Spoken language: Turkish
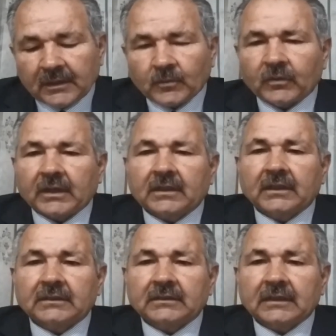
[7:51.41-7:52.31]

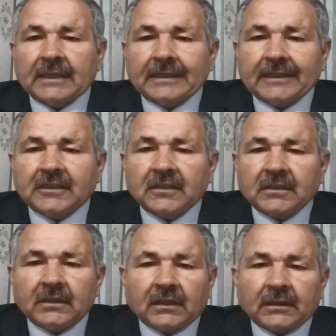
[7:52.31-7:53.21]
muvakkat
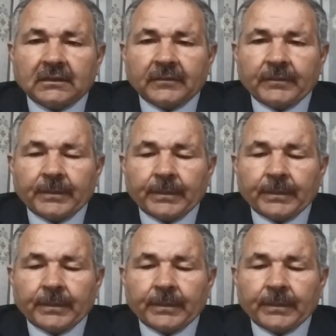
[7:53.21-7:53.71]
geçici yani.